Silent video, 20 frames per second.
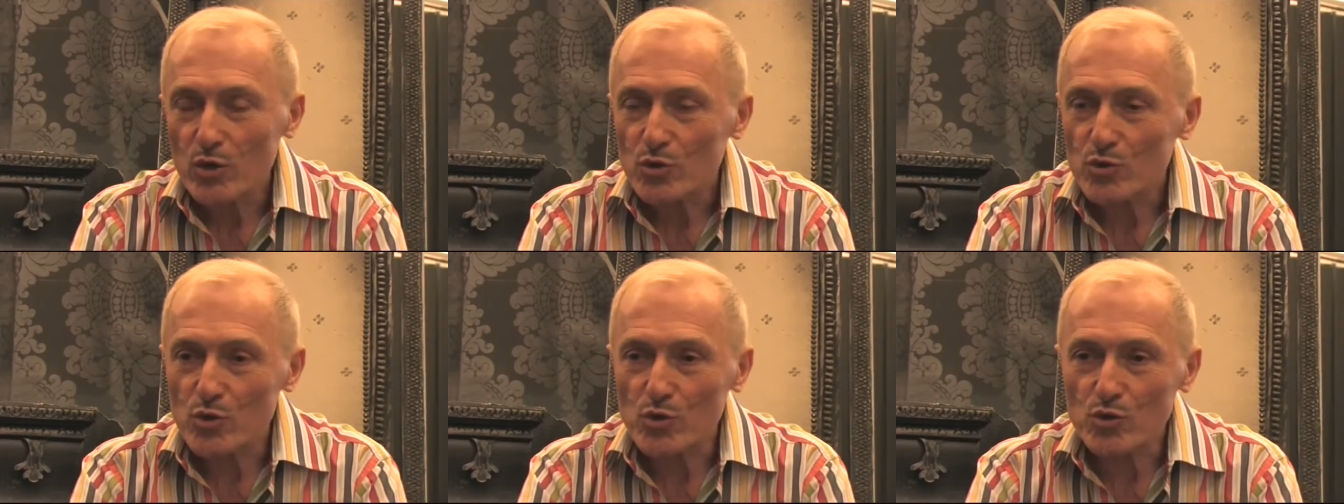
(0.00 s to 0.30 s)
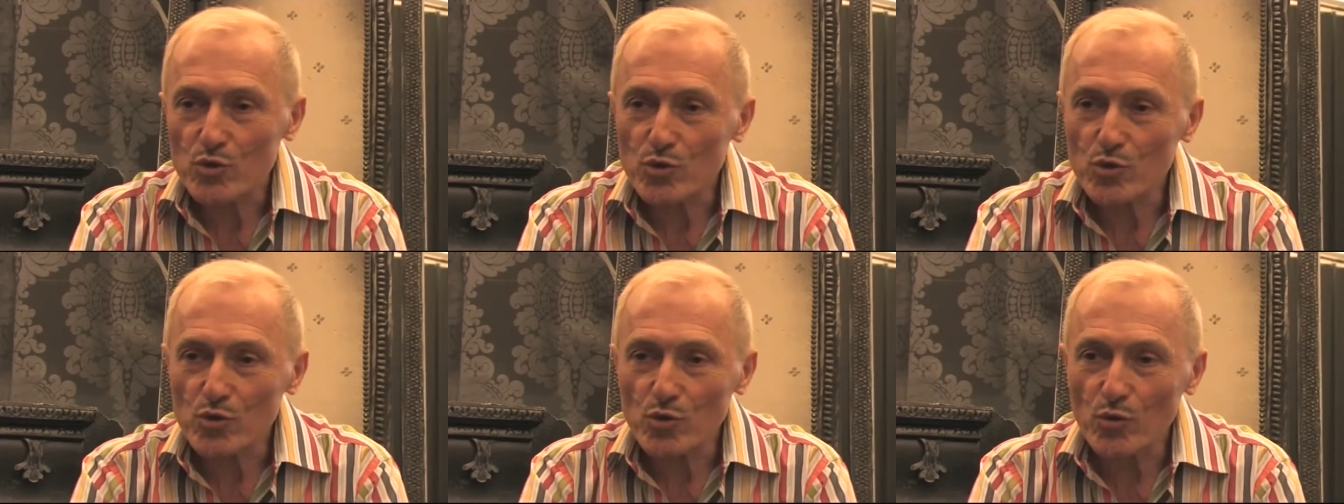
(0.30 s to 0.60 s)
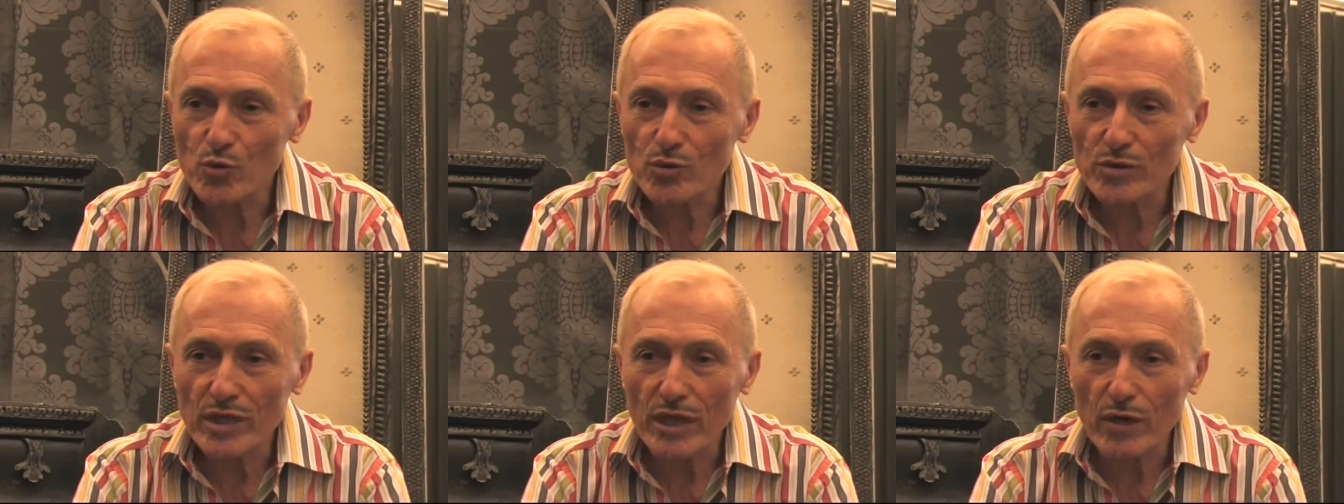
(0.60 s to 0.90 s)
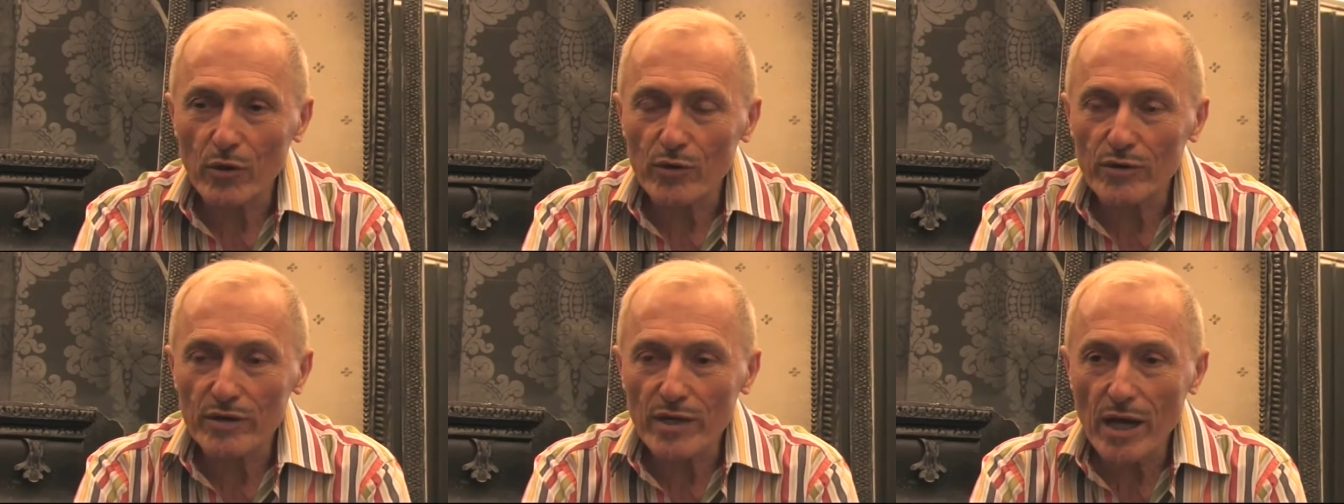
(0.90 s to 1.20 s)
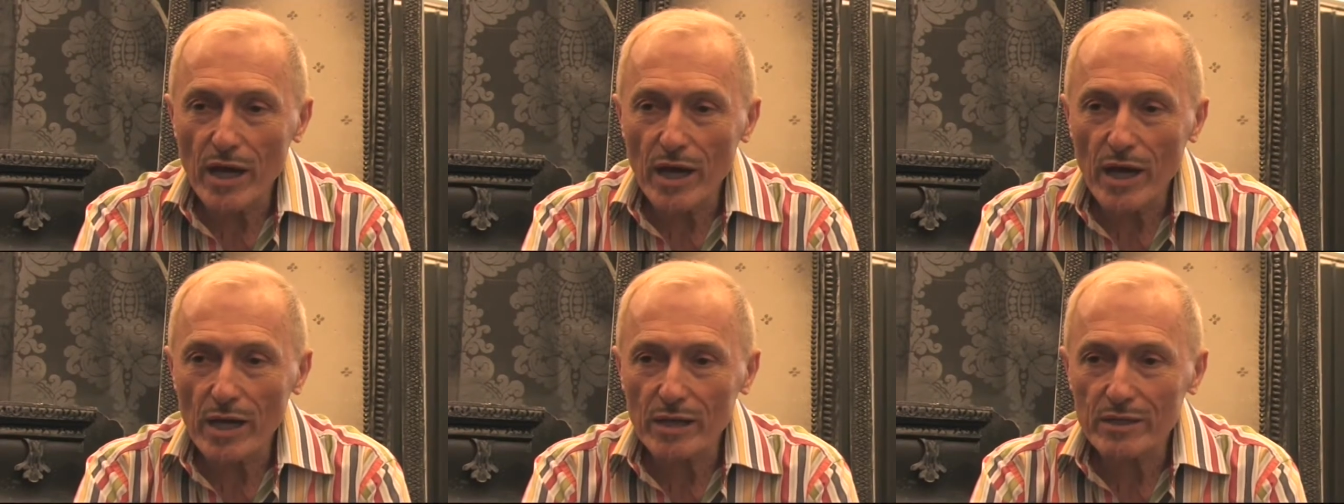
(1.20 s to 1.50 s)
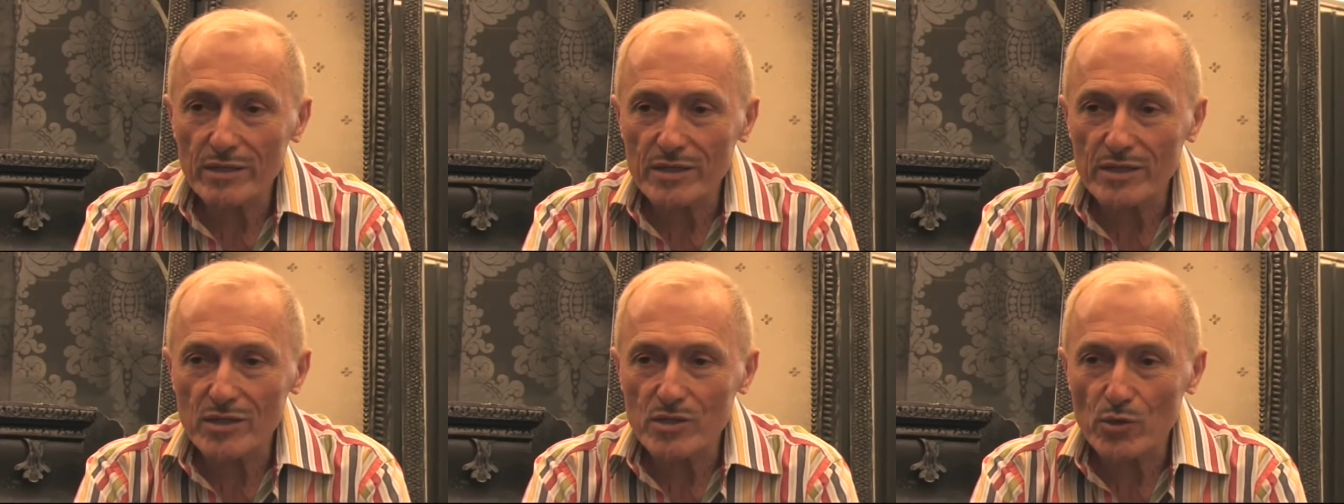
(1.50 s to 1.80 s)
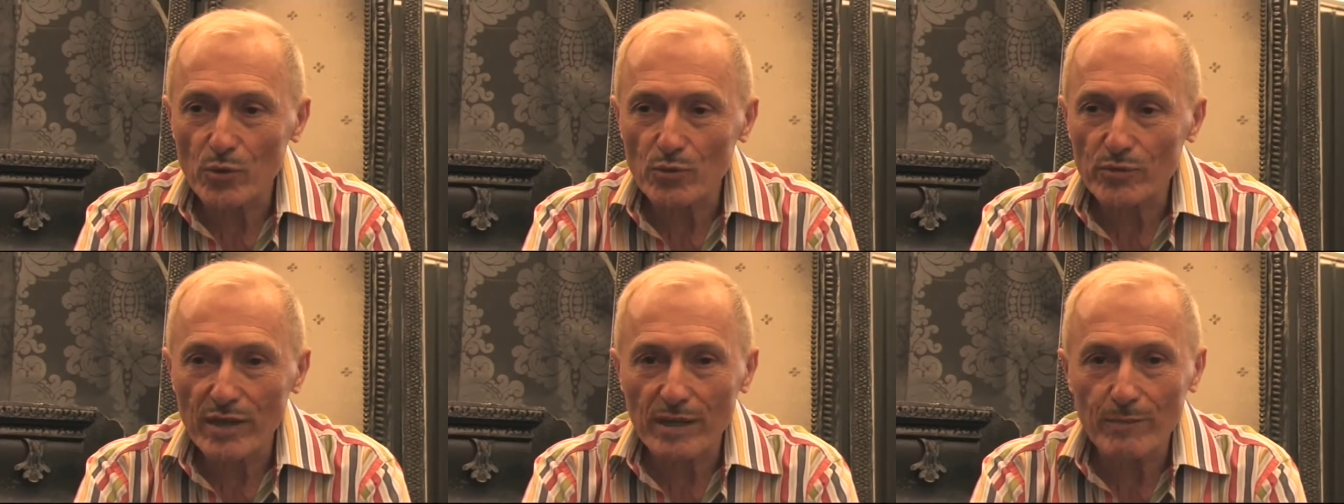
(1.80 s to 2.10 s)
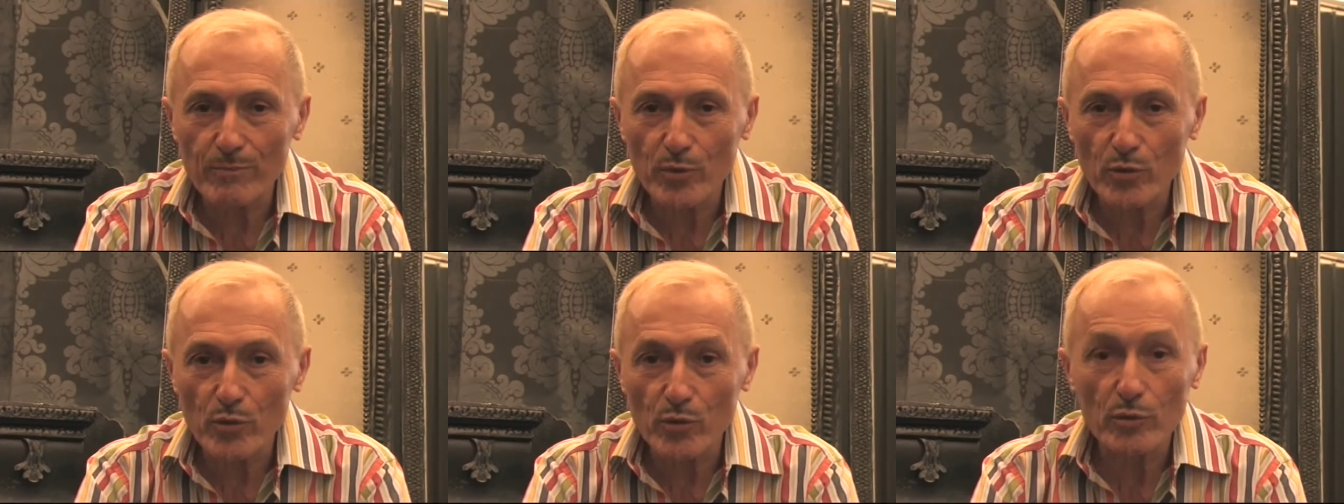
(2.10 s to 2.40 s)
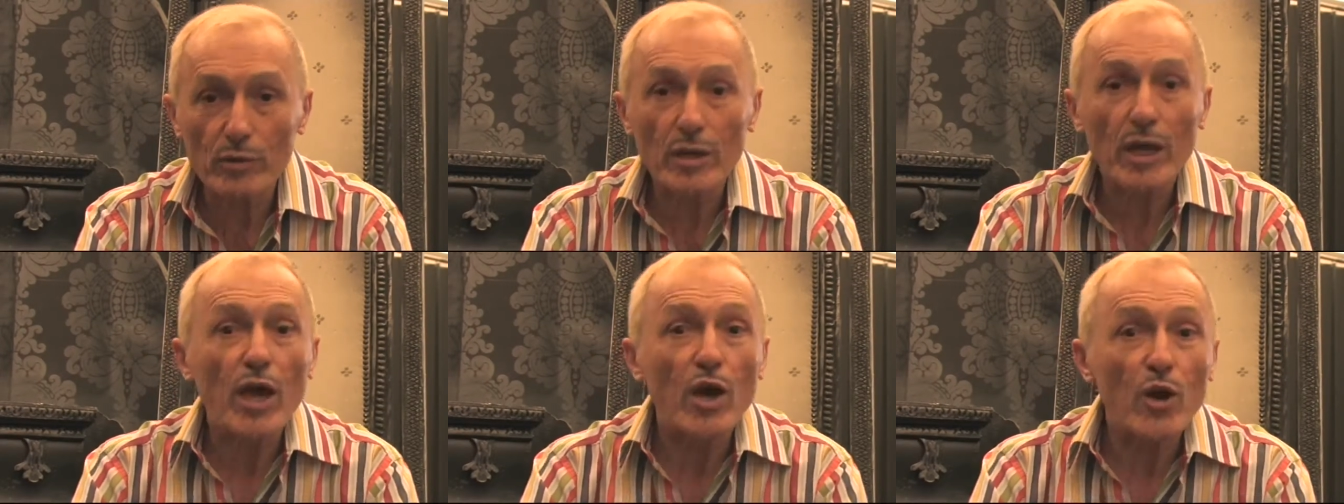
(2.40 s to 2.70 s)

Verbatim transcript: Ce sont des renards qui sont un peu